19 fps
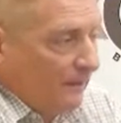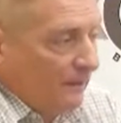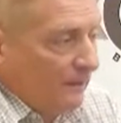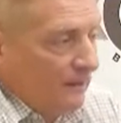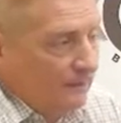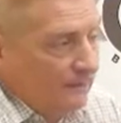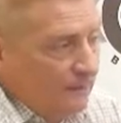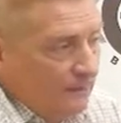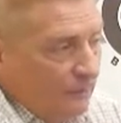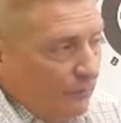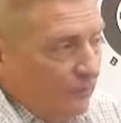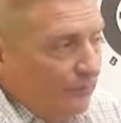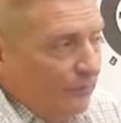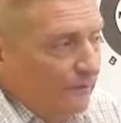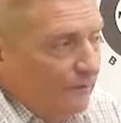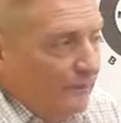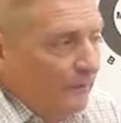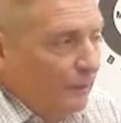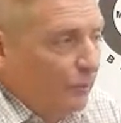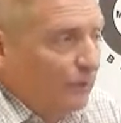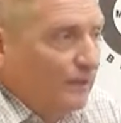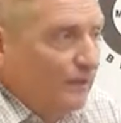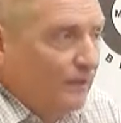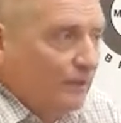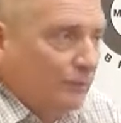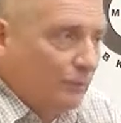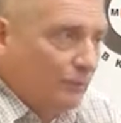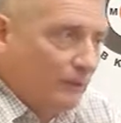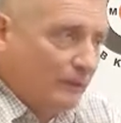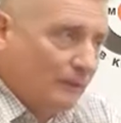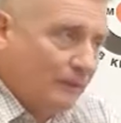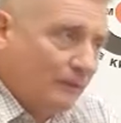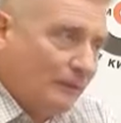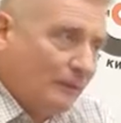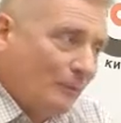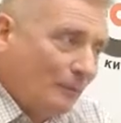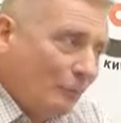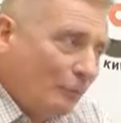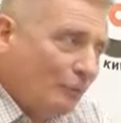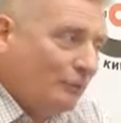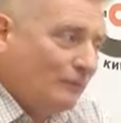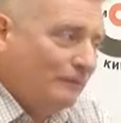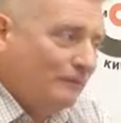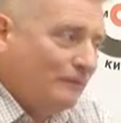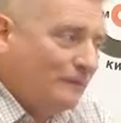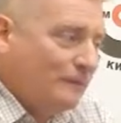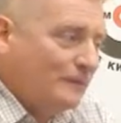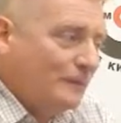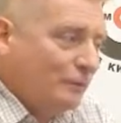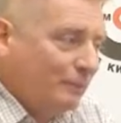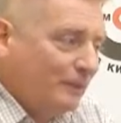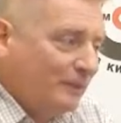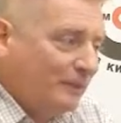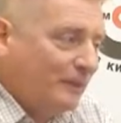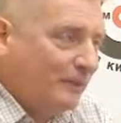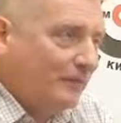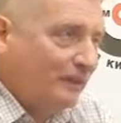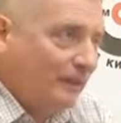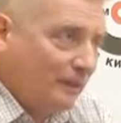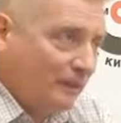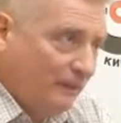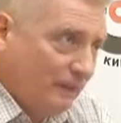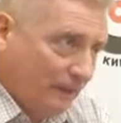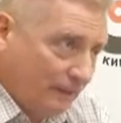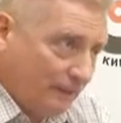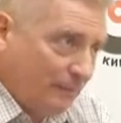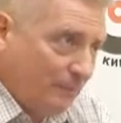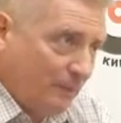А это те люди, те люди, которые могут выступать и говорить «нет».